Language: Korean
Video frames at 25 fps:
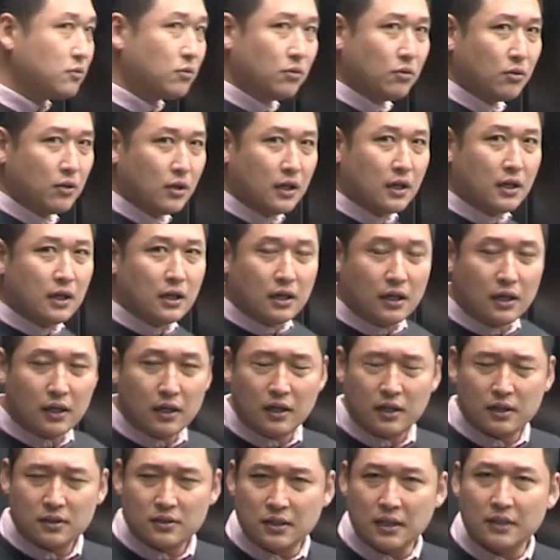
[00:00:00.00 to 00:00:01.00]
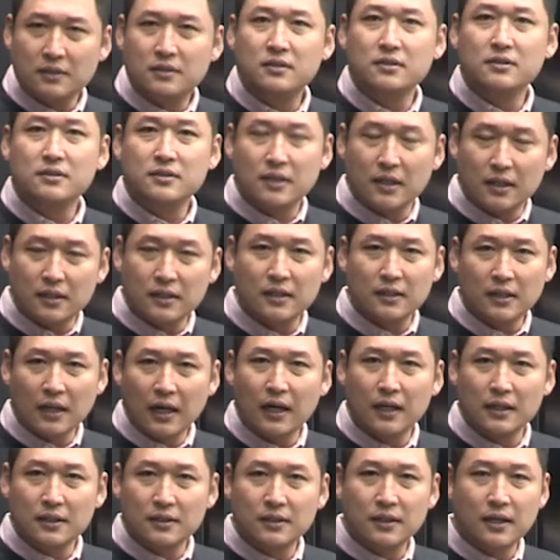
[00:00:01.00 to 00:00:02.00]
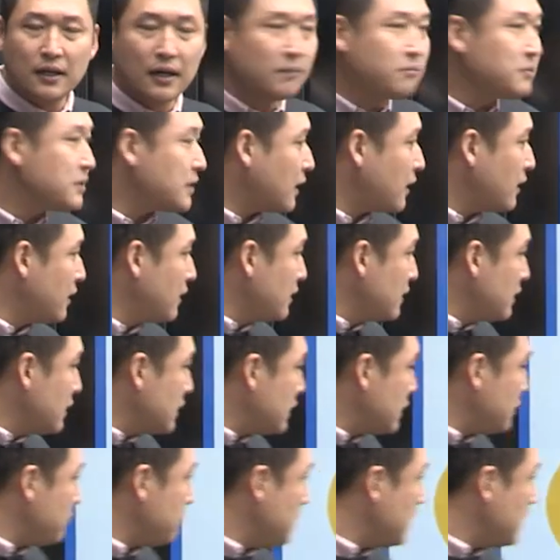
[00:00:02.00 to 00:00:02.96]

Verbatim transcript: 또 어, Z세대다 이렇게 합니다. 이